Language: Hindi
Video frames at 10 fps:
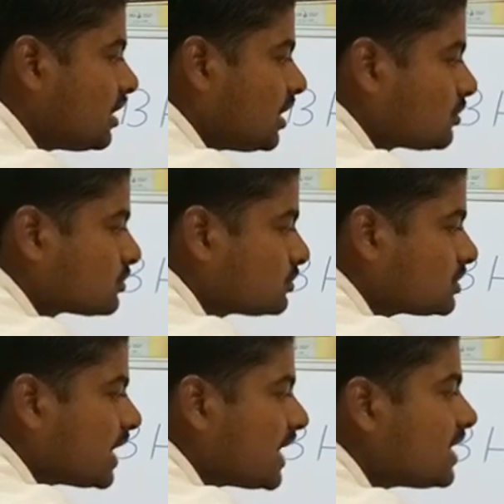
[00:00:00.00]
और
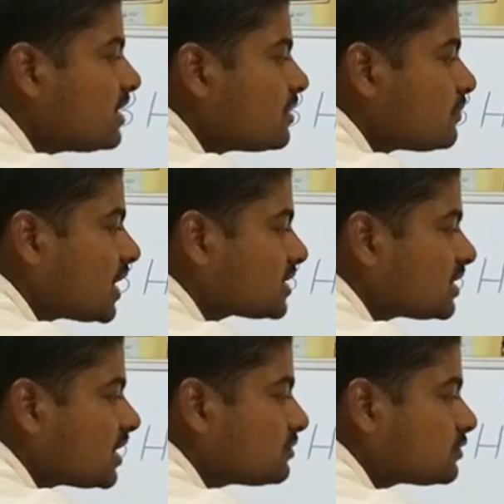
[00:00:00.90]
दूसरा है
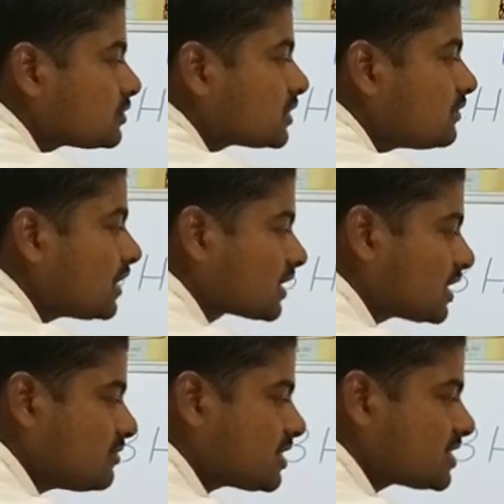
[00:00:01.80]
मास्टर ऑफ सोशल वर्क
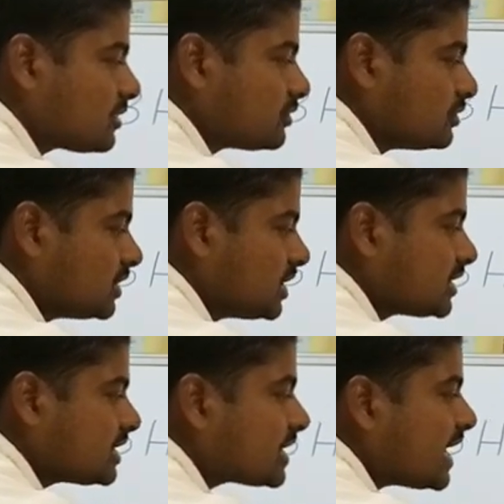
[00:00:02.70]
एम एस डब्ल्यू
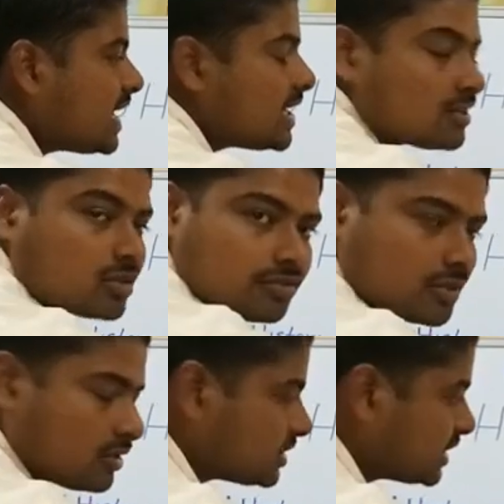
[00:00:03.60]
तीसरा है
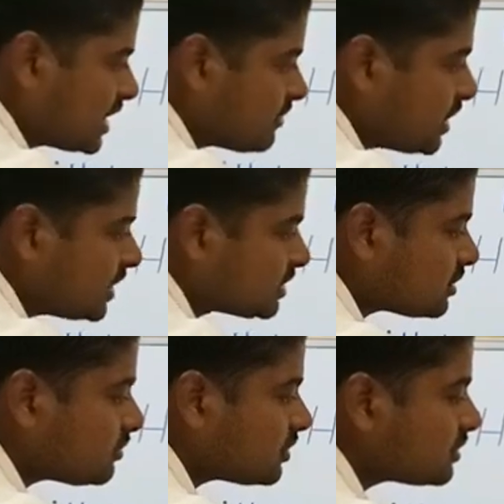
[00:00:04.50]
एंथ्रोपोलॉजी एम एन
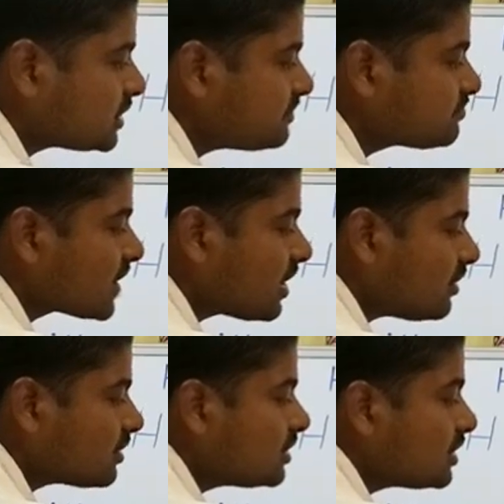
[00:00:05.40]
एंथ्रोपोलॉजी
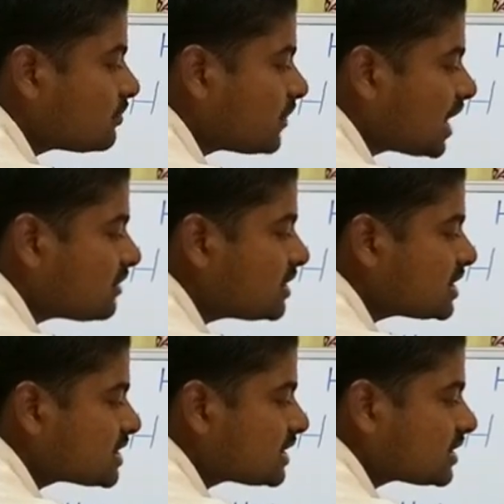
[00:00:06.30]
और
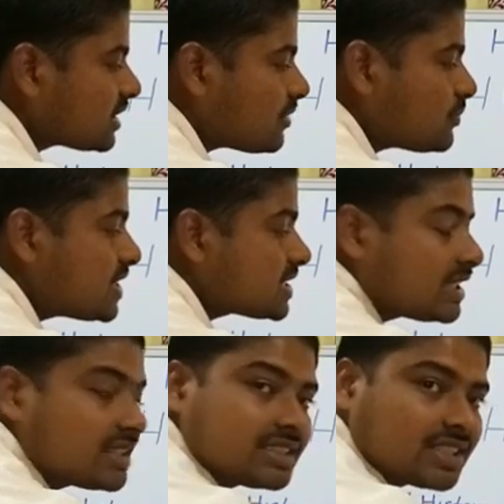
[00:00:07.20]
मालवीय सेंटर ऑफ पीस
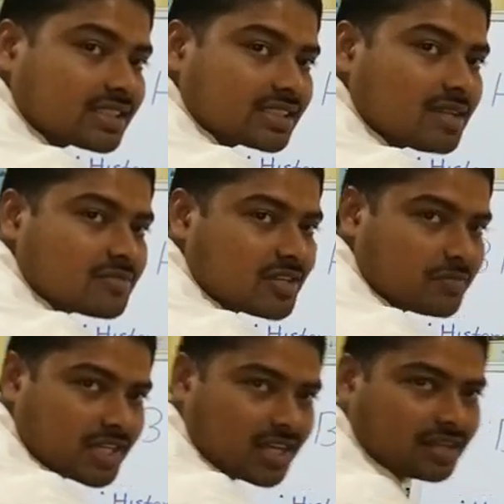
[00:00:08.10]
एंड रिसर्च एम सी
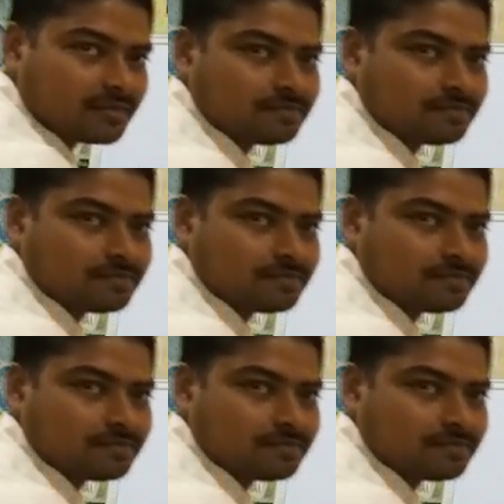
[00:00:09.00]
पी आर